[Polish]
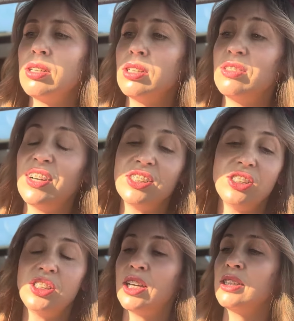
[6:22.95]

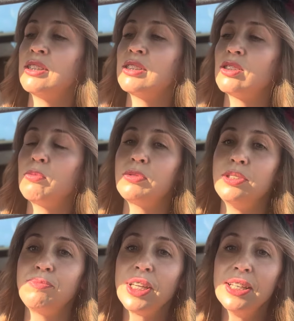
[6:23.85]
21
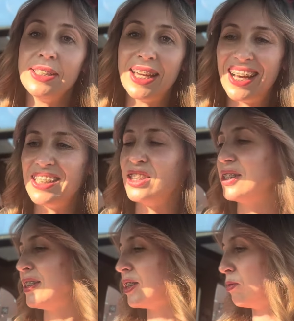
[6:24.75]
stopni. Ja
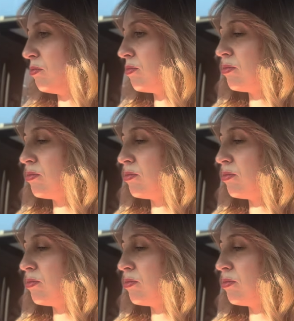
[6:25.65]
jestem,